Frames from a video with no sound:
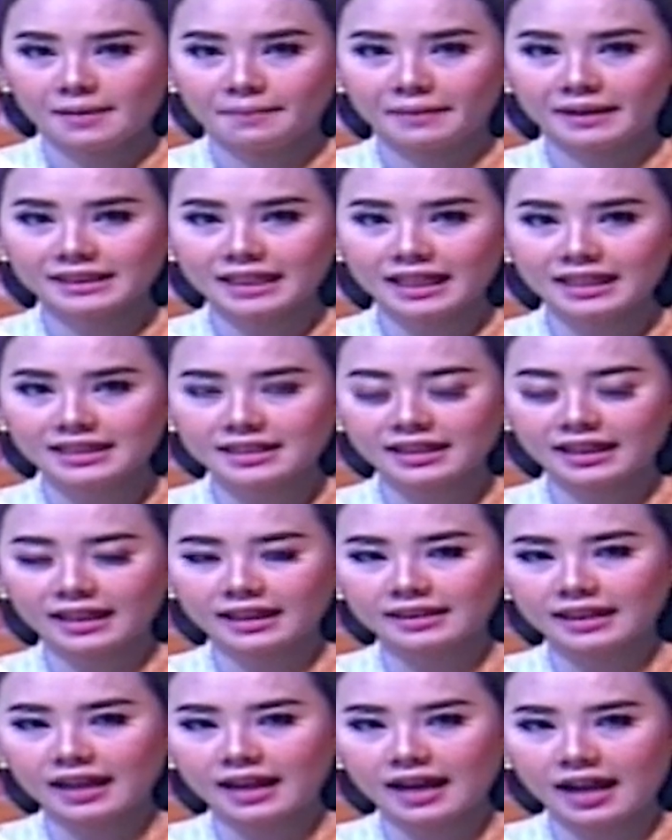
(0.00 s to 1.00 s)
Patali
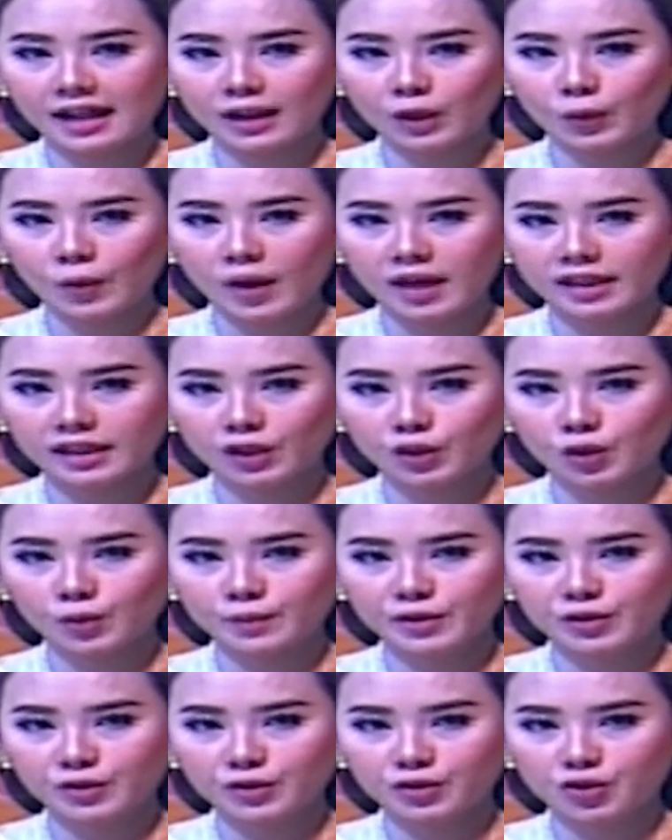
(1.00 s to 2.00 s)
Tali eta Wakil
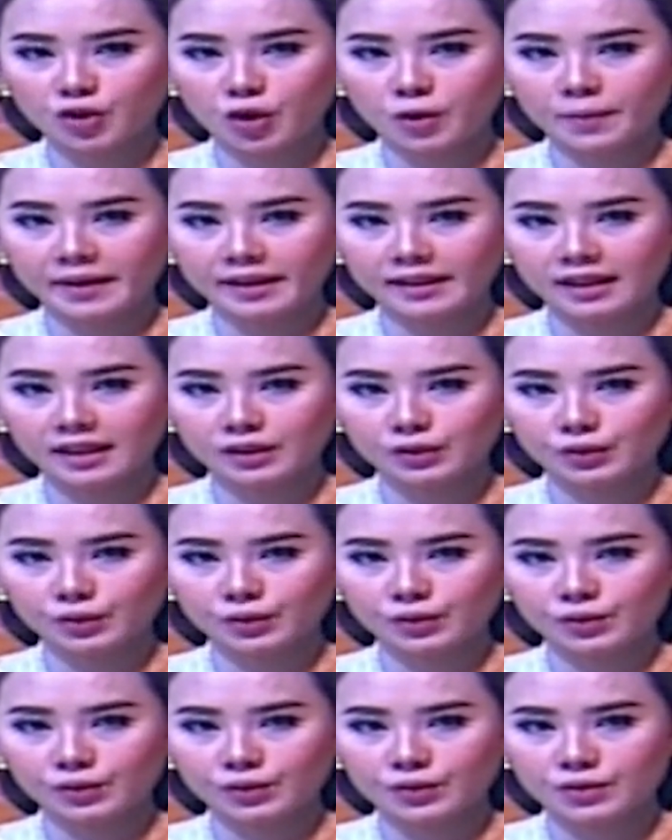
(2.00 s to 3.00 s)
Gubernur Jawa Barat
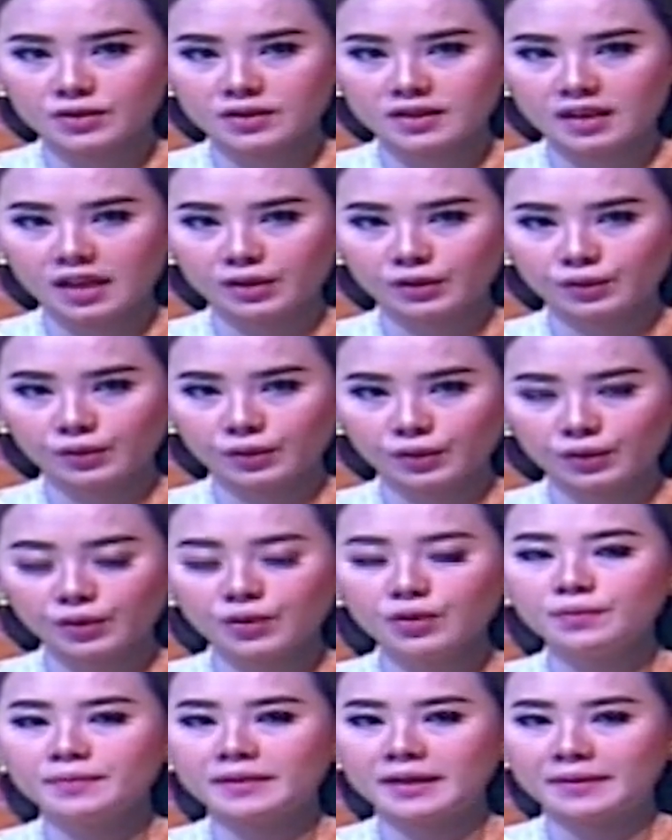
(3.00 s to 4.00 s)
Uu Ruzanul
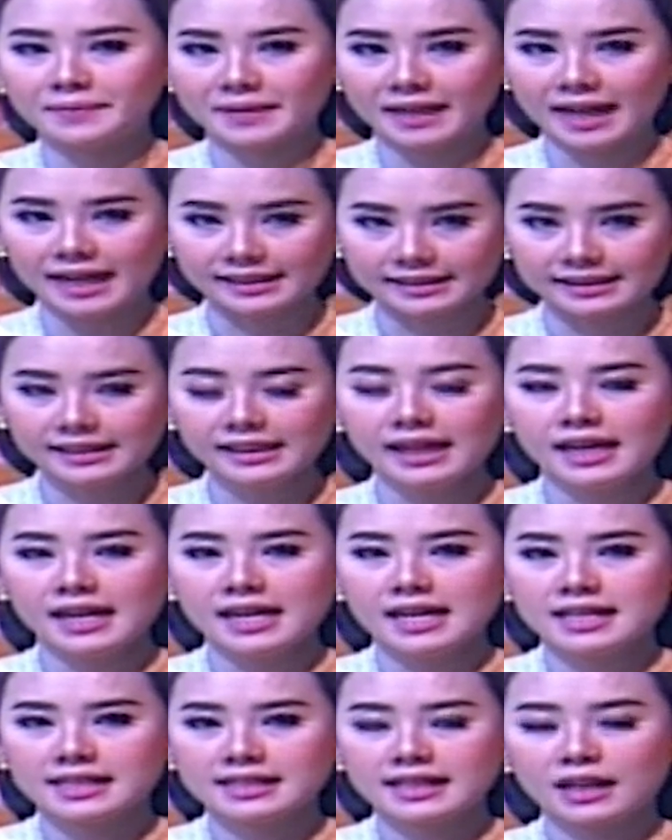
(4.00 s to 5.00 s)
Ulum nembrakeun
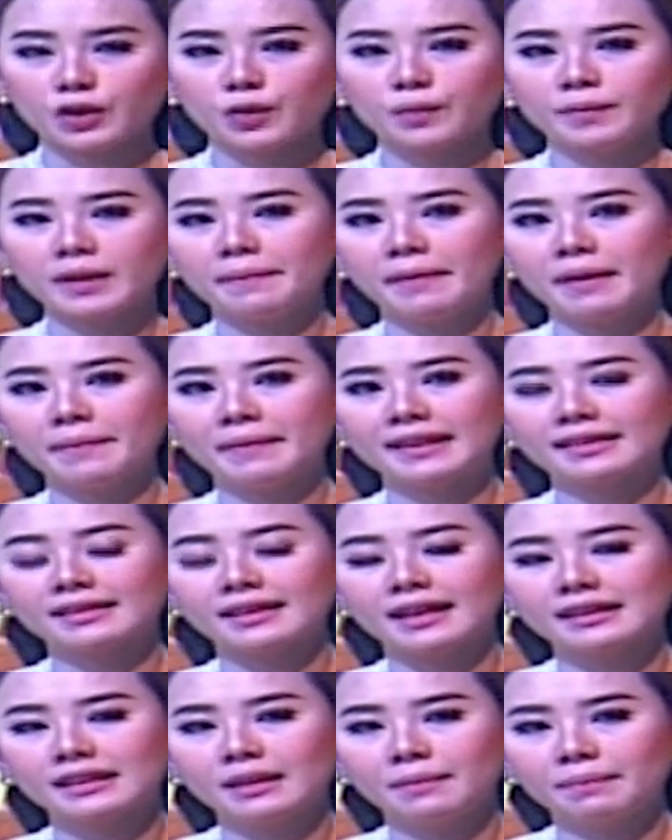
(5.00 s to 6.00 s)
sakumna
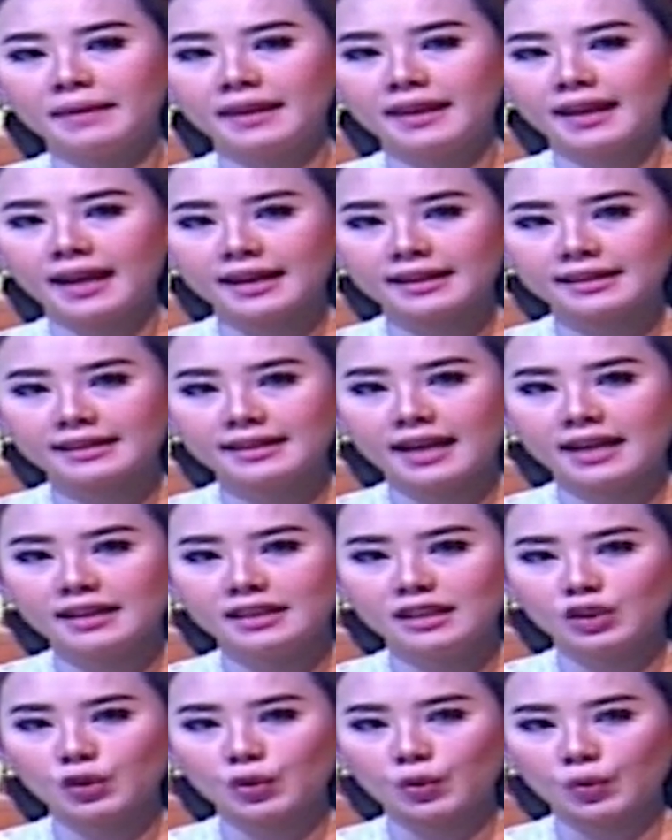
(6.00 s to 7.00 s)
paminta ti pihak
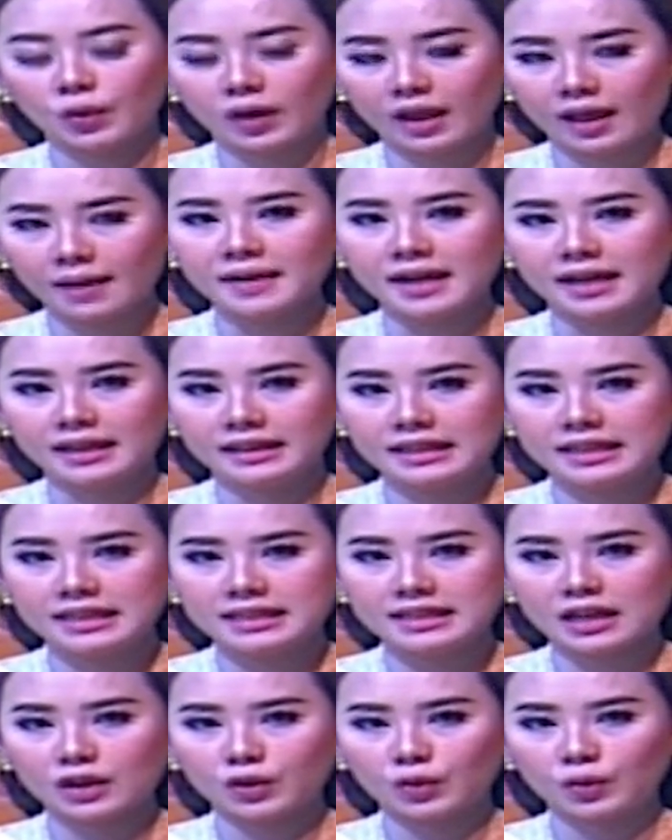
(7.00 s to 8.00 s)
Kiai Tur Ulama
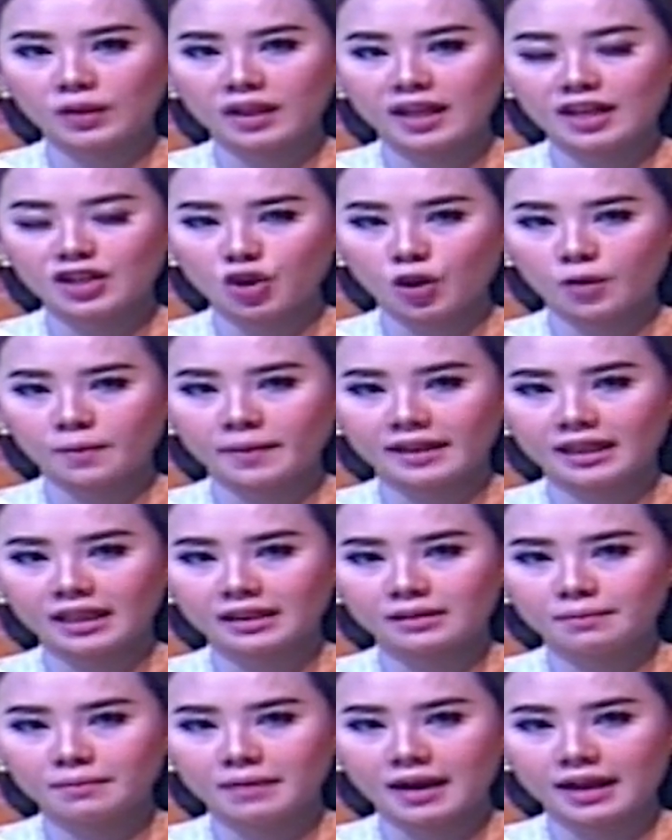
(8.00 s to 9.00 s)
di Sakulia Jawa
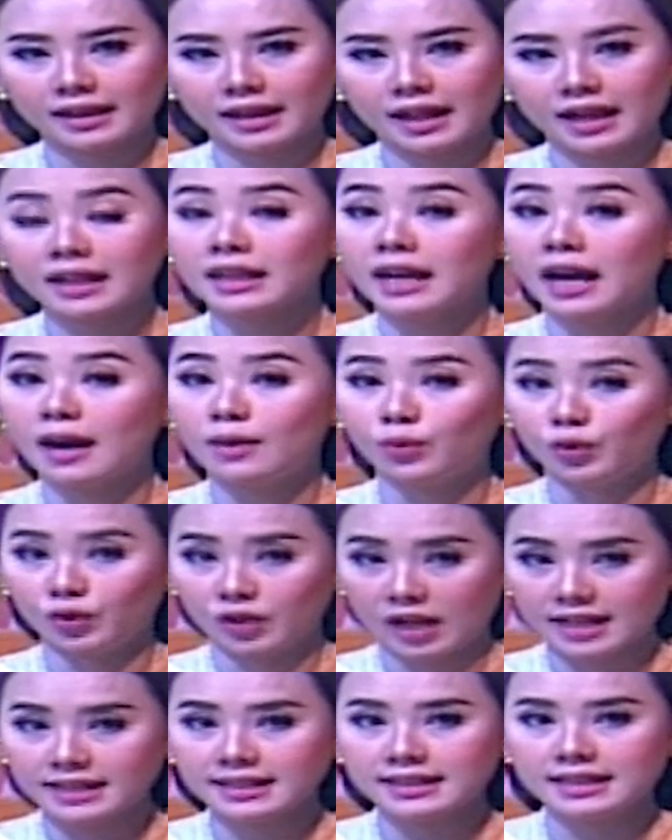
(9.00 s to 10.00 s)
Barat bakal
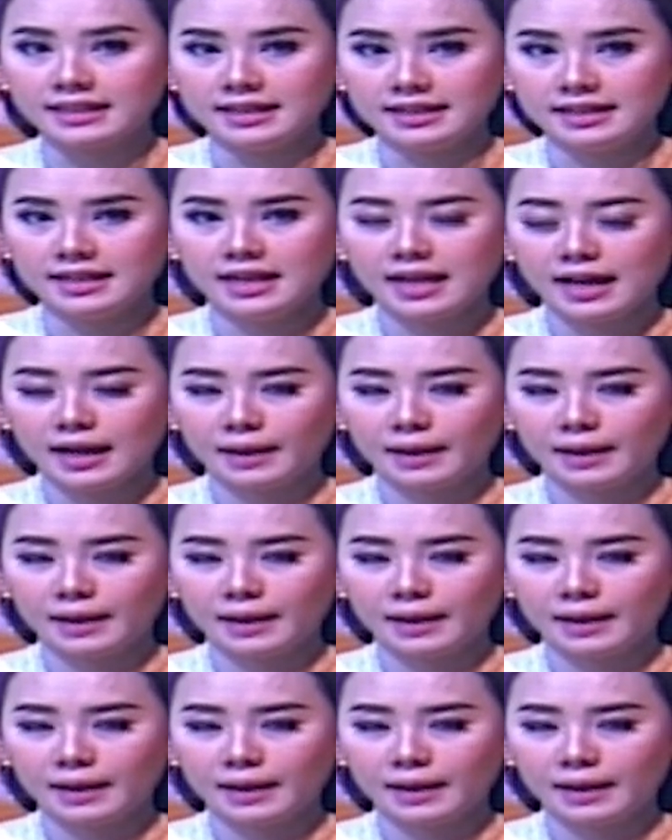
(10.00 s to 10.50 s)
keamodasi.